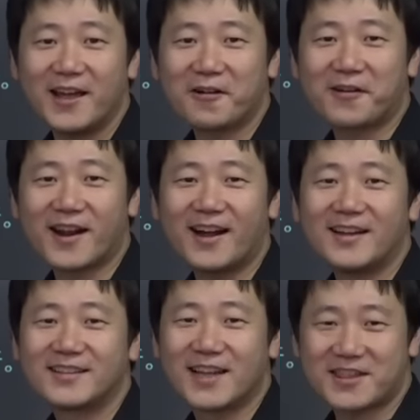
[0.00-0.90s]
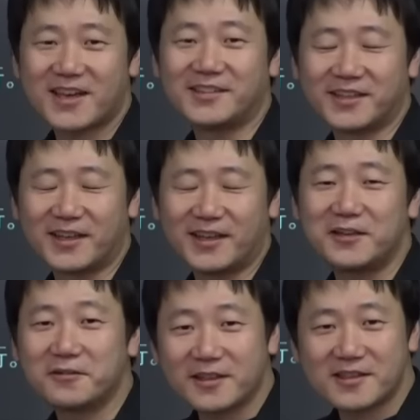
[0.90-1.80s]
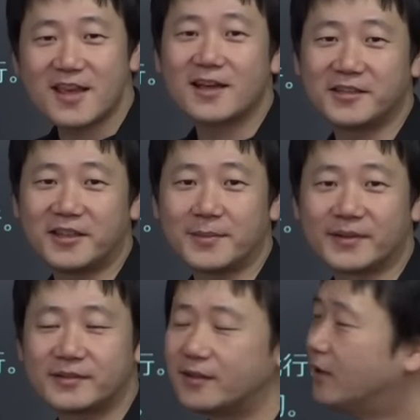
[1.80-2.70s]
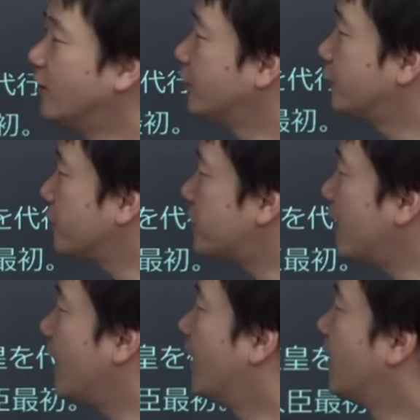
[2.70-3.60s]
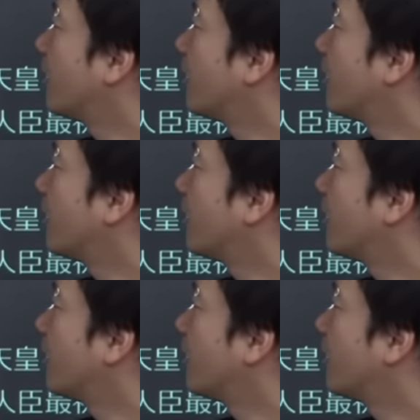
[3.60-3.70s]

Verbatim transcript: これが多子排斥いろんな事件が出てきますそして